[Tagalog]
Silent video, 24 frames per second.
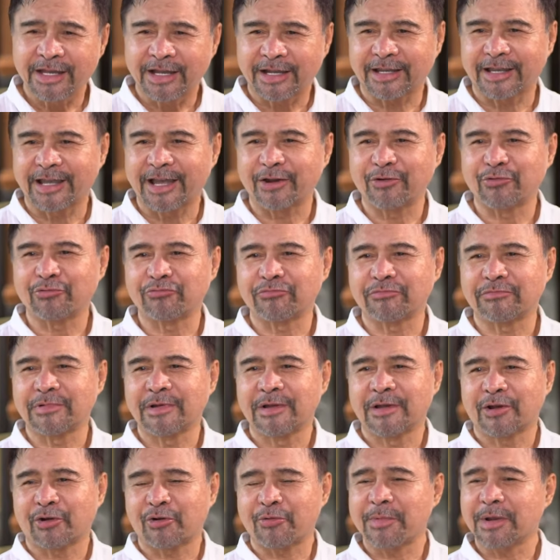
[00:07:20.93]
Kaya nung,
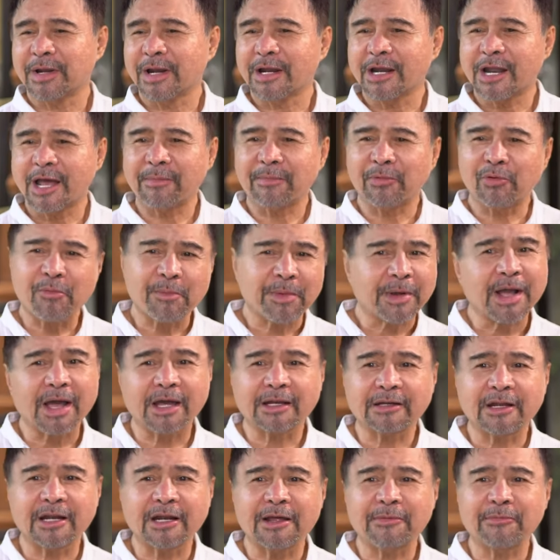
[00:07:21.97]
kung malalaman, kung
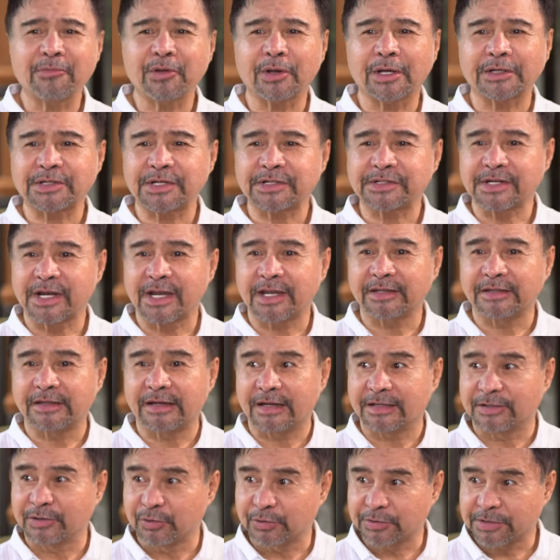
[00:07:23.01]
pag-aaralan mo yung kasaysayan
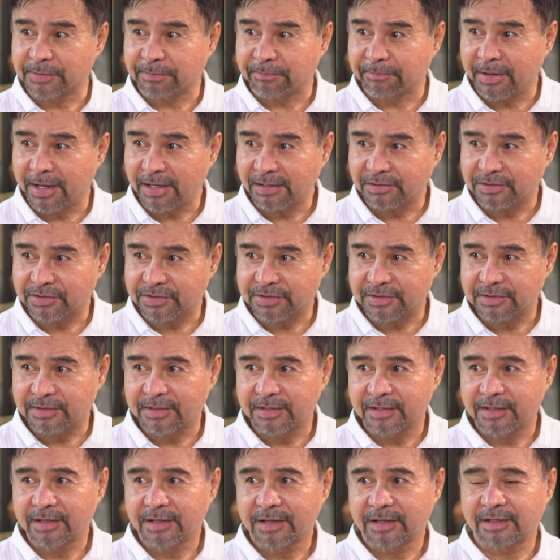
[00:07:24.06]
nila Joseph Bates,
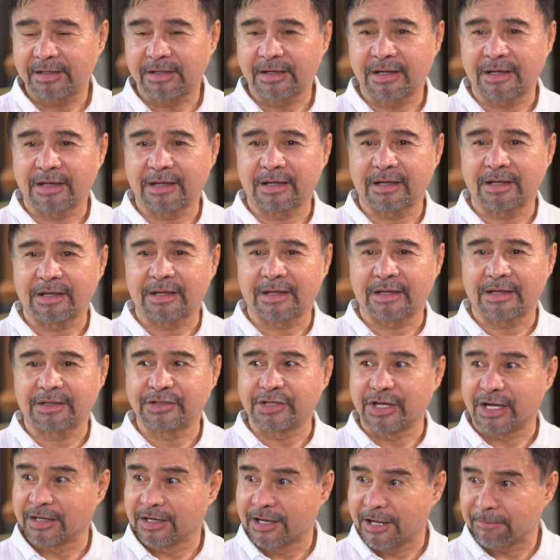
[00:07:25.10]
mm-hmm. nila
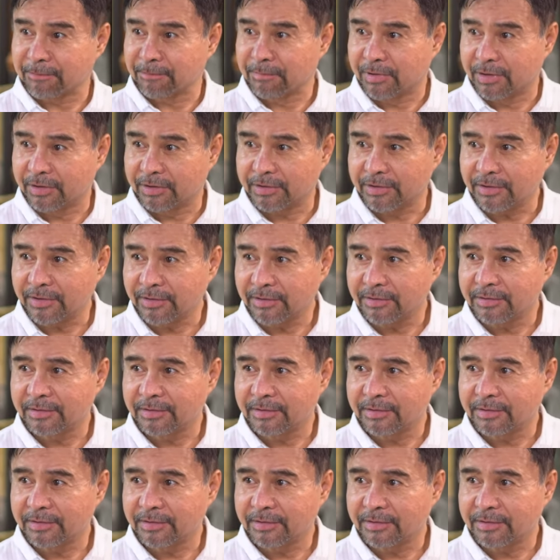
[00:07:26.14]
John Lapboro,